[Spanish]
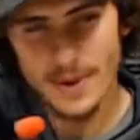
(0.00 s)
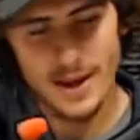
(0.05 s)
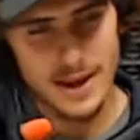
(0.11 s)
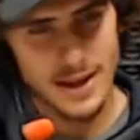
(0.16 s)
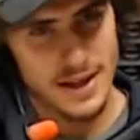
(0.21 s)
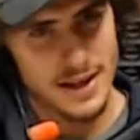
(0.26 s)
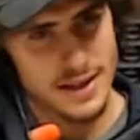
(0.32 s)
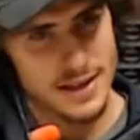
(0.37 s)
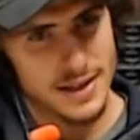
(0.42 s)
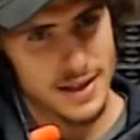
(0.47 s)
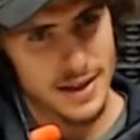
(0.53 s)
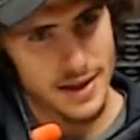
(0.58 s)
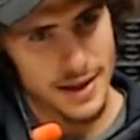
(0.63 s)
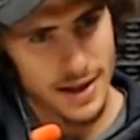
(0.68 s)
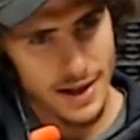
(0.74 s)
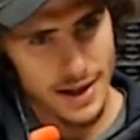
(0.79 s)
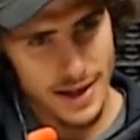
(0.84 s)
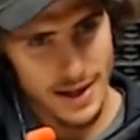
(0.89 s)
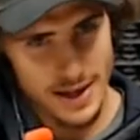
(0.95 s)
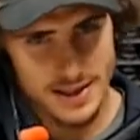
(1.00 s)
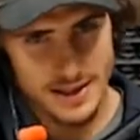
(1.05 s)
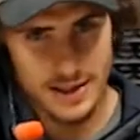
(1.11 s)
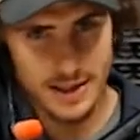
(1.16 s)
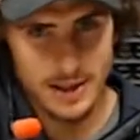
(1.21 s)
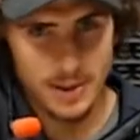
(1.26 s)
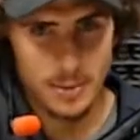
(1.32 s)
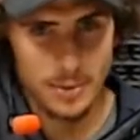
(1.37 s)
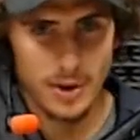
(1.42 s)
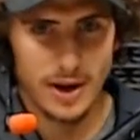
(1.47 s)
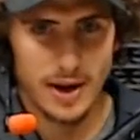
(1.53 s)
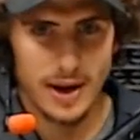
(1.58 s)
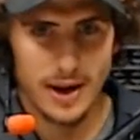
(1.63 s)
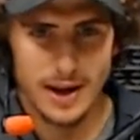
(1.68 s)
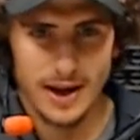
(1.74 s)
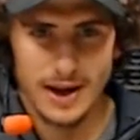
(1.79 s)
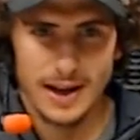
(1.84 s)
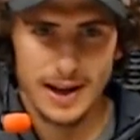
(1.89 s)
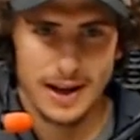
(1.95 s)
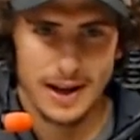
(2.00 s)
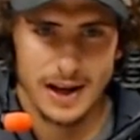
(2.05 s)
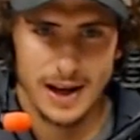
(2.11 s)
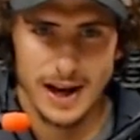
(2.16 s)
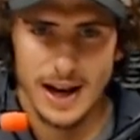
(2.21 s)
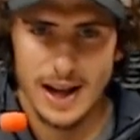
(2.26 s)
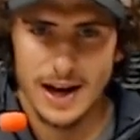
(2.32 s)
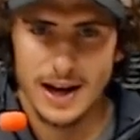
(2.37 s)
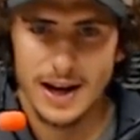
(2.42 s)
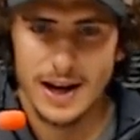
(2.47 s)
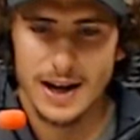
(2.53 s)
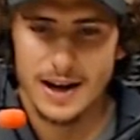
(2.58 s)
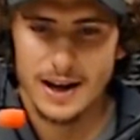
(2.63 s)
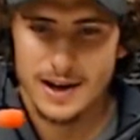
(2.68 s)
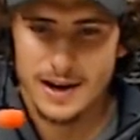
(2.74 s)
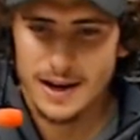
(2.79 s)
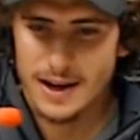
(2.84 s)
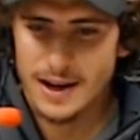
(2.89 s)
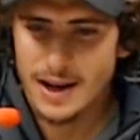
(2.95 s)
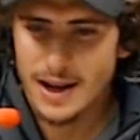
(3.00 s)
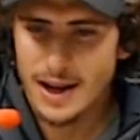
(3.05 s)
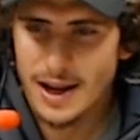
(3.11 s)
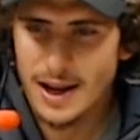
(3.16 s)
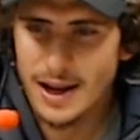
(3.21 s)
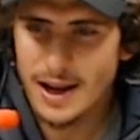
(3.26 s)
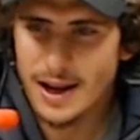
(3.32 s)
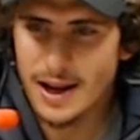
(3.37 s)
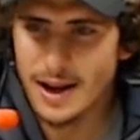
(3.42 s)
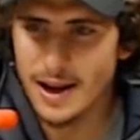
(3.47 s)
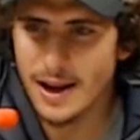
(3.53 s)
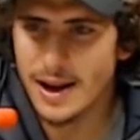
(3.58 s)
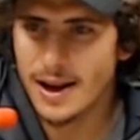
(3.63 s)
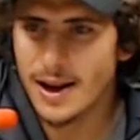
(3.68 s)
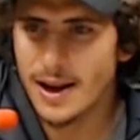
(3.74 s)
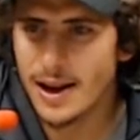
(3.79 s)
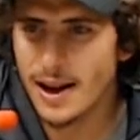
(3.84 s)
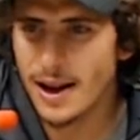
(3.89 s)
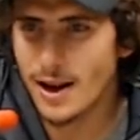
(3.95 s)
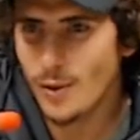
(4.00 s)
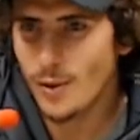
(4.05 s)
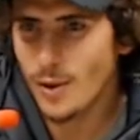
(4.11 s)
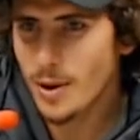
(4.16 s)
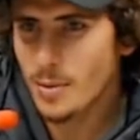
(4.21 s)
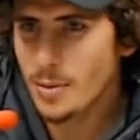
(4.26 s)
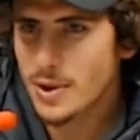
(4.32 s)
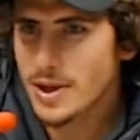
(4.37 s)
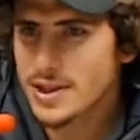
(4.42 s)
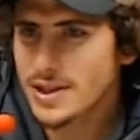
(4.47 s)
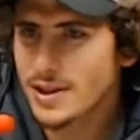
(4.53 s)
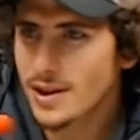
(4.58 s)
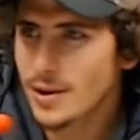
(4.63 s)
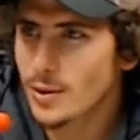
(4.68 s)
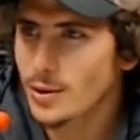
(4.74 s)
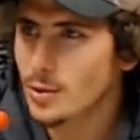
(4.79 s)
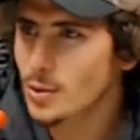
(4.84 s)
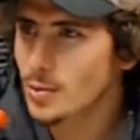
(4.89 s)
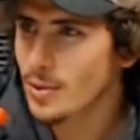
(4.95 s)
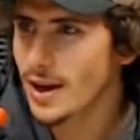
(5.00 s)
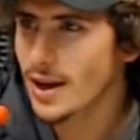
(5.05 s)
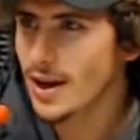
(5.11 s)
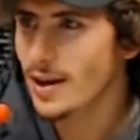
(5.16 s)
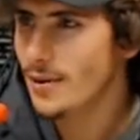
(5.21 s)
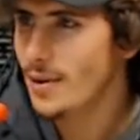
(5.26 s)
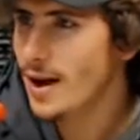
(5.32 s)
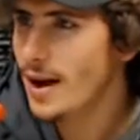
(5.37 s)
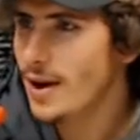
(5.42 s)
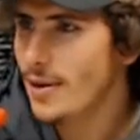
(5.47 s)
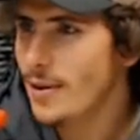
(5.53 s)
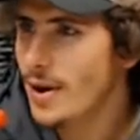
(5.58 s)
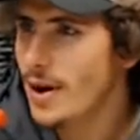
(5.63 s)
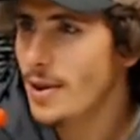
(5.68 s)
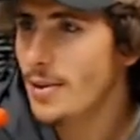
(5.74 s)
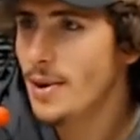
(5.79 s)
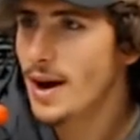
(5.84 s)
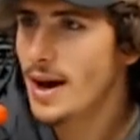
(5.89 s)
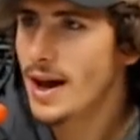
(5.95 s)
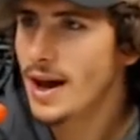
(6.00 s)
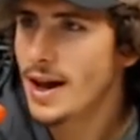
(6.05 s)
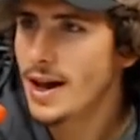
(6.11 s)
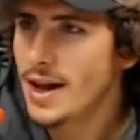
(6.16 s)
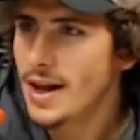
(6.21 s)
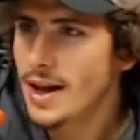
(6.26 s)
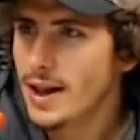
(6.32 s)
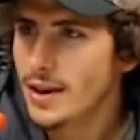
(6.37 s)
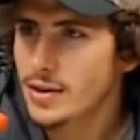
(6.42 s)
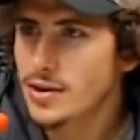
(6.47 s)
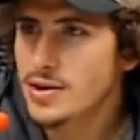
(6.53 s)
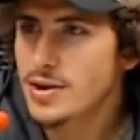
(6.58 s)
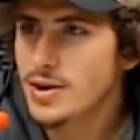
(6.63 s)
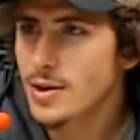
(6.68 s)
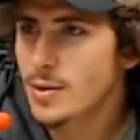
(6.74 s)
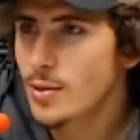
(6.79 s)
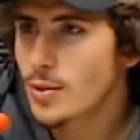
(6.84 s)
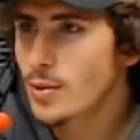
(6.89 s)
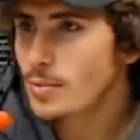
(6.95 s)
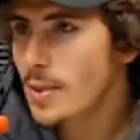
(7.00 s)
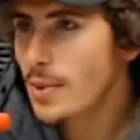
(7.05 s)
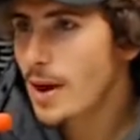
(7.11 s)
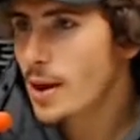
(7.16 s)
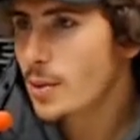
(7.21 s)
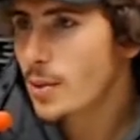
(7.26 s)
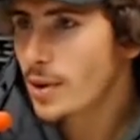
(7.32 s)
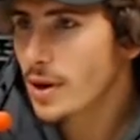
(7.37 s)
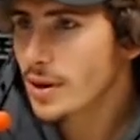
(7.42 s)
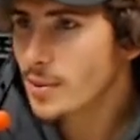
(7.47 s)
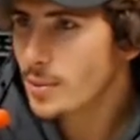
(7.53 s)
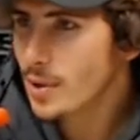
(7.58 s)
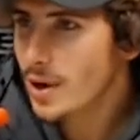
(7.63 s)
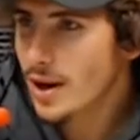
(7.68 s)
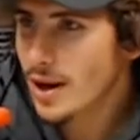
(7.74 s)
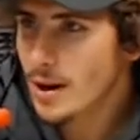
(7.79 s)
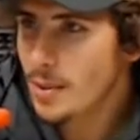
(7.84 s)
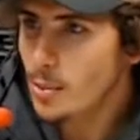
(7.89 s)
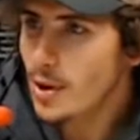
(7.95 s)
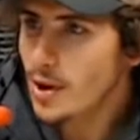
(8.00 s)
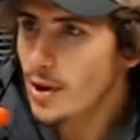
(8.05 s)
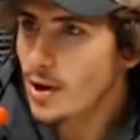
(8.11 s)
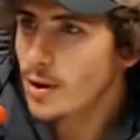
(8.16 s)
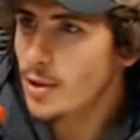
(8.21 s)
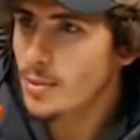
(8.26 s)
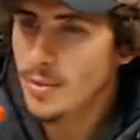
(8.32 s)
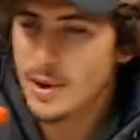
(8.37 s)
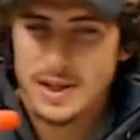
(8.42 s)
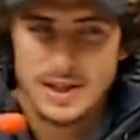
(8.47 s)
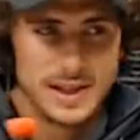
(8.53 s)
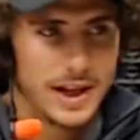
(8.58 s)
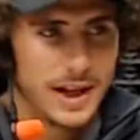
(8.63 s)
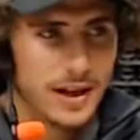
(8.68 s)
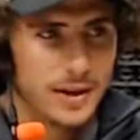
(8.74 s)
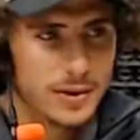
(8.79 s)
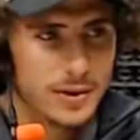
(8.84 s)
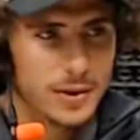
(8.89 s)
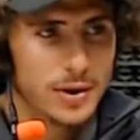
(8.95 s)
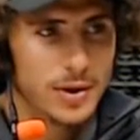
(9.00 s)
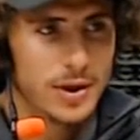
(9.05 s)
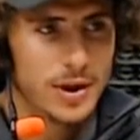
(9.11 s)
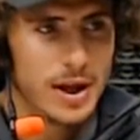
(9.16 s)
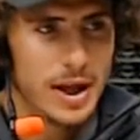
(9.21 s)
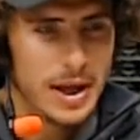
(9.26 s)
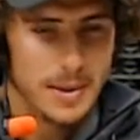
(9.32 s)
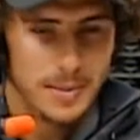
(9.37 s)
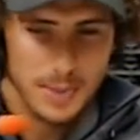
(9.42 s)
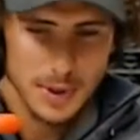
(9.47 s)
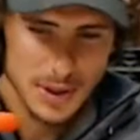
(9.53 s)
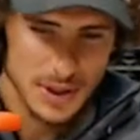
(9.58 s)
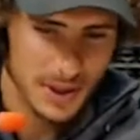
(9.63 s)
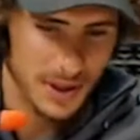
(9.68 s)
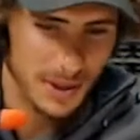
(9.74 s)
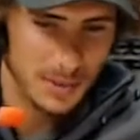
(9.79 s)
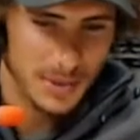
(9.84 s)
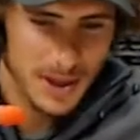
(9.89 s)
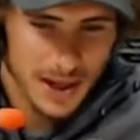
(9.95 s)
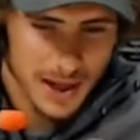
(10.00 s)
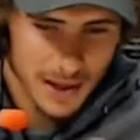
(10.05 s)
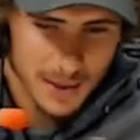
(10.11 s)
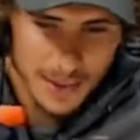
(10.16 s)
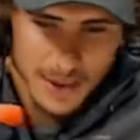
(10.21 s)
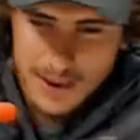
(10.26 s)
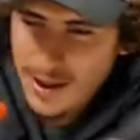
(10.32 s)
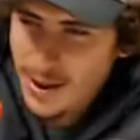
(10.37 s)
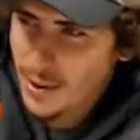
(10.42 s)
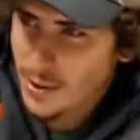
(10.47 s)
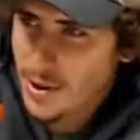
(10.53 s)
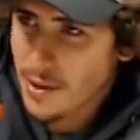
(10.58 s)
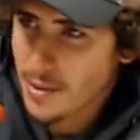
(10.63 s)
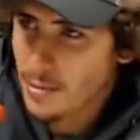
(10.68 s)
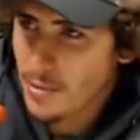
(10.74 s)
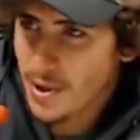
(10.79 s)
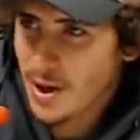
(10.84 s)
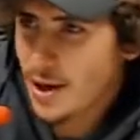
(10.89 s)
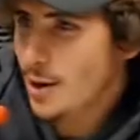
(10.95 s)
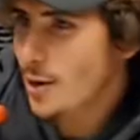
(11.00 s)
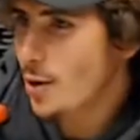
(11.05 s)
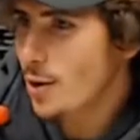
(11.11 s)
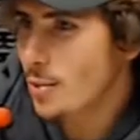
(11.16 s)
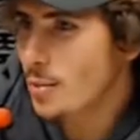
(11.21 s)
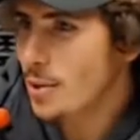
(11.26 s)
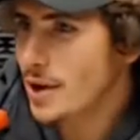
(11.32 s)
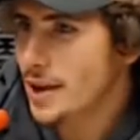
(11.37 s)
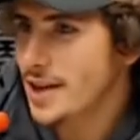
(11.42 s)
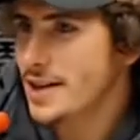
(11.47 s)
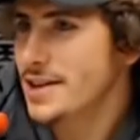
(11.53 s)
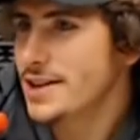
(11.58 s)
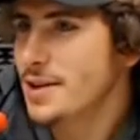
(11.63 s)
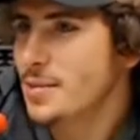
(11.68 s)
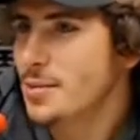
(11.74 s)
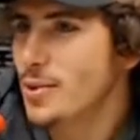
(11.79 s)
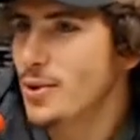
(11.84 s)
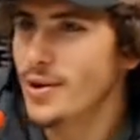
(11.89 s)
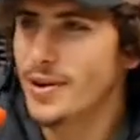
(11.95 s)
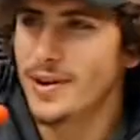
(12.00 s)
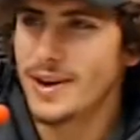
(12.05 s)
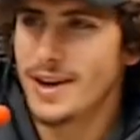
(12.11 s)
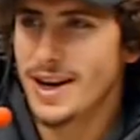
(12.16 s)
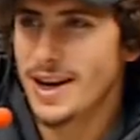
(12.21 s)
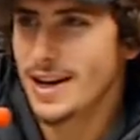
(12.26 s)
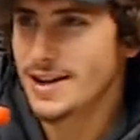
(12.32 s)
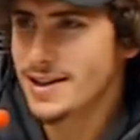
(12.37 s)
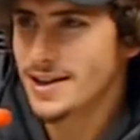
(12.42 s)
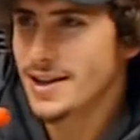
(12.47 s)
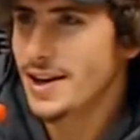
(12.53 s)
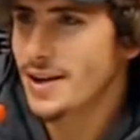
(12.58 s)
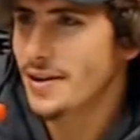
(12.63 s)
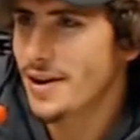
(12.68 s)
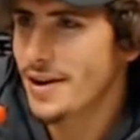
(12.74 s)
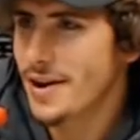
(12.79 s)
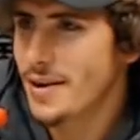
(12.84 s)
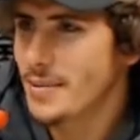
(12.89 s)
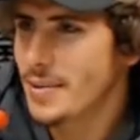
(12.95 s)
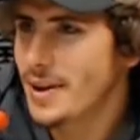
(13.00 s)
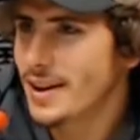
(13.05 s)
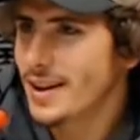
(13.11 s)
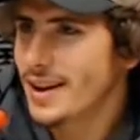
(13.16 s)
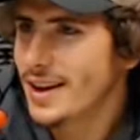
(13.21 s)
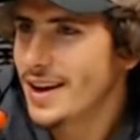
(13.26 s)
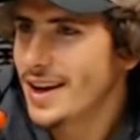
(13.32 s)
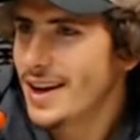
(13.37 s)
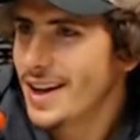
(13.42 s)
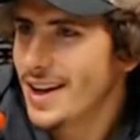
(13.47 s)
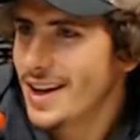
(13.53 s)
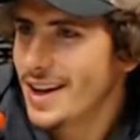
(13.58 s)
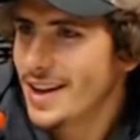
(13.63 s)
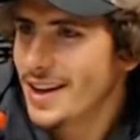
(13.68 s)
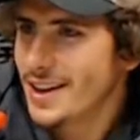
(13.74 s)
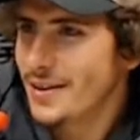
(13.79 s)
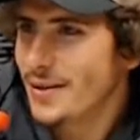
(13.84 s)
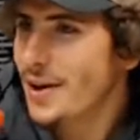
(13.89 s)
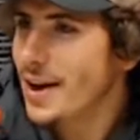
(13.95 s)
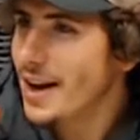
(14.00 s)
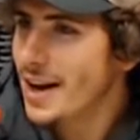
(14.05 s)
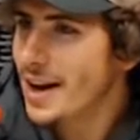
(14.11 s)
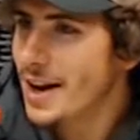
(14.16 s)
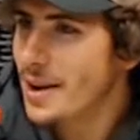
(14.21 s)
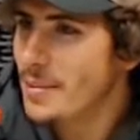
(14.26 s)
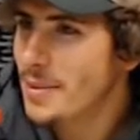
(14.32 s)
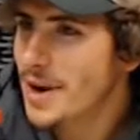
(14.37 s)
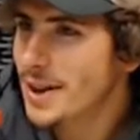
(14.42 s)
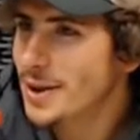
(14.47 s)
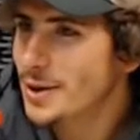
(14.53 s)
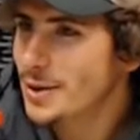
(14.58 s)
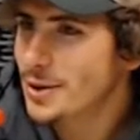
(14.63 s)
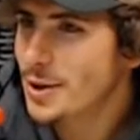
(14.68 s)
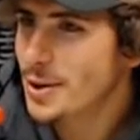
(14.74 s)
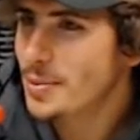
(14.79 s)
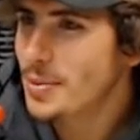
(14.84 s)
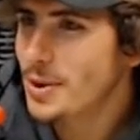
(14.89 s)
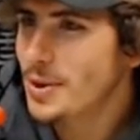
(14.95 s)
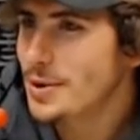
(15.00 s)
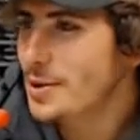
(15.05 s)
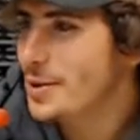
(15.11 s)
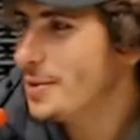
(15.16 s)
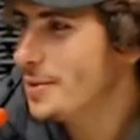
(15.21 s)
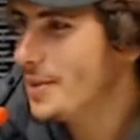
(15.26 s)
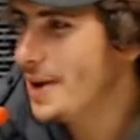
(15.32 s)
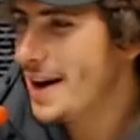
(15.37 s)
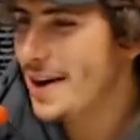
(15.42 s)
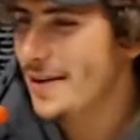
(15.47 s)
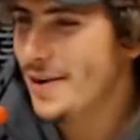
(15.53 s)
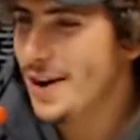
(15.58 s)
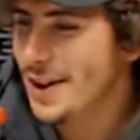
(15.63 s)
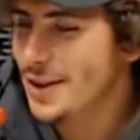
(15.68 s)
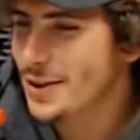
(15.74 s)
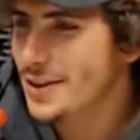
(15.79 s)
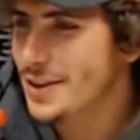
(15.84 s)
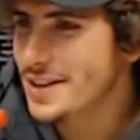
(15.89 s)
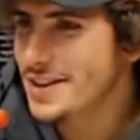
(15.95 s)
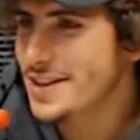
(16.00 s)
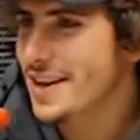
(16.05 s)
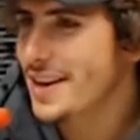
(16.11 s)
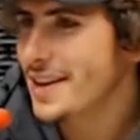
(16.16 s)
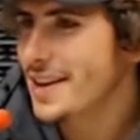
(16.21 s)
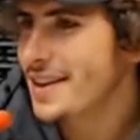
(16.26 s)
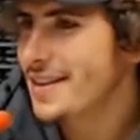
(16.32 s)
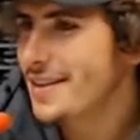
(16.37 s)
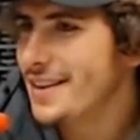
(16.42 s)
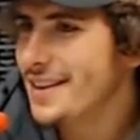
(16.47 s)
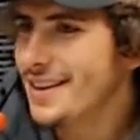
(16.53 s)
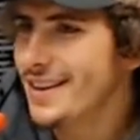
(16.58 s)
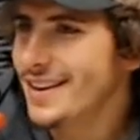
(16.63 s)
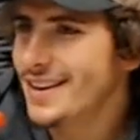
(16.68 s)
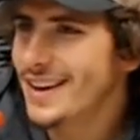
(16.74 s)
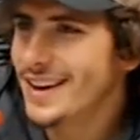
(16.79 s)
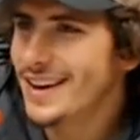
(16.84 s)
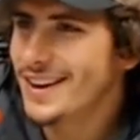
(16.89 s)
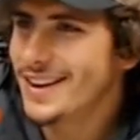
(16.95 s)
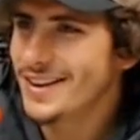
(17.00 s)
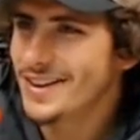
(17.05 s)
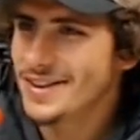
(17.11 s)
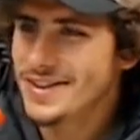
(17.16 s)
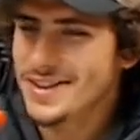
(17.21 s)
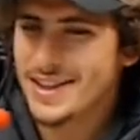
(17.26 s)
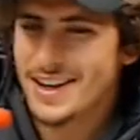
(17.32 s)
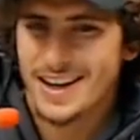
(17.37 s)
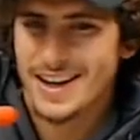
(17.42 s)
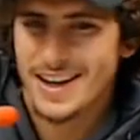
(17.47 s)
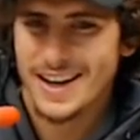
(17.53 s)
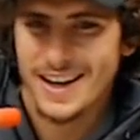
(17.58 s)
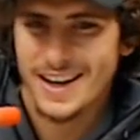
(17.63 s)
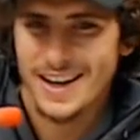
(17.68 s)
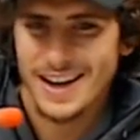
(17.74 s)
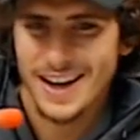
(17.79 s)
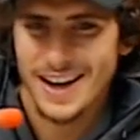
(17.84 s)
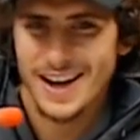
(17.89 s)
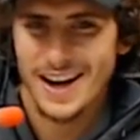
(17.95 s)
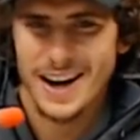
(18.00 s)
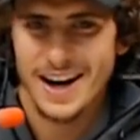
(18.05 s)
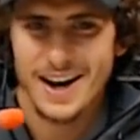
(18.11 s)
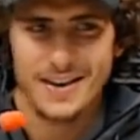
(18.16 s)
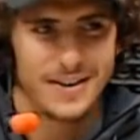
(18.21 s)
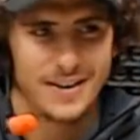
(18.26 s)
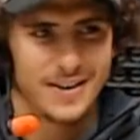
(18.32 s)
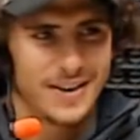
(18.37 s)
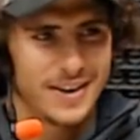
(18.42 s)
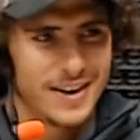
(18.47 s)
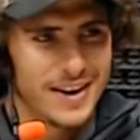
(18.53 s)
en ese, en ese tipo de carreras largas que el cuerpo ya se te acostumbra a que va, va, va. Entonces un, vas a un ritmo en el que podés conversar todo pero si te piden que metas un sprint, no lo puedes hacer porque venís cansado realmente. Claro. Te vas acalambrando todo, pero vas hablando quizás, ¿entendés? Entonces es raro.